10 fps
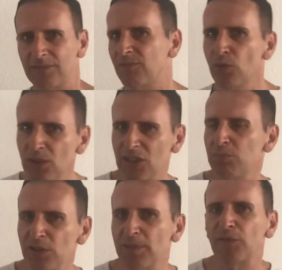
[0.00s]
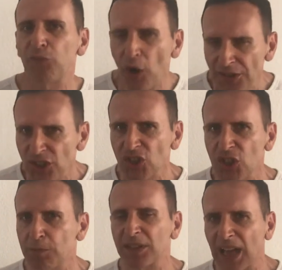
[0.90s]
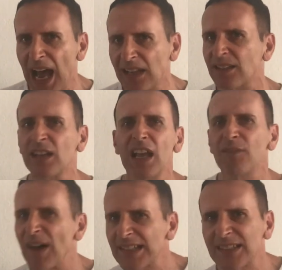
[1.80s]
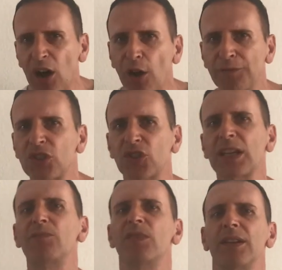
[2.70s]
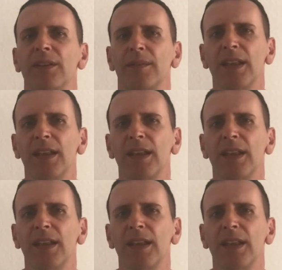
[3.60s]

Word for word: wirklich muss man vorsichtig betrachten, was da oft geschrieben wird.